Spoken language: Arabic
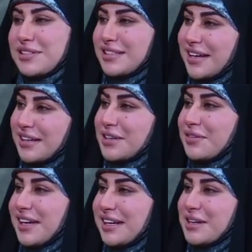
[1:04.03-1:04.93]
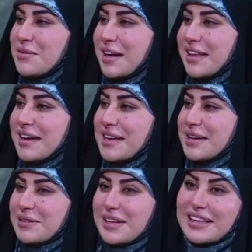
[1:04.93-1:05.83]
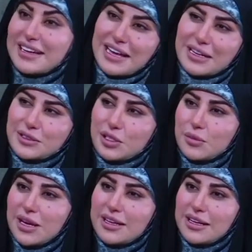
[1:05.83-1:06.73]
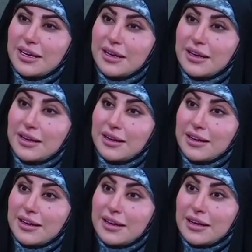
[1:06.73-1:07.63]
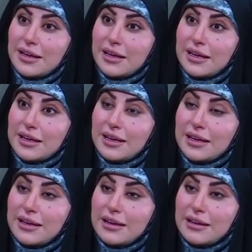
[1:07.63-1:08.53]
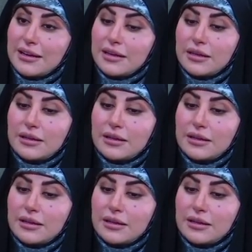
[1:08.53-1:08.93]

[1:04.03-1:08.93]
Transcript: أنت يعني رفعي عليهم قضايا وكذا لا أنت ما موافقة بوقتها ما وافقتي عفوا أنه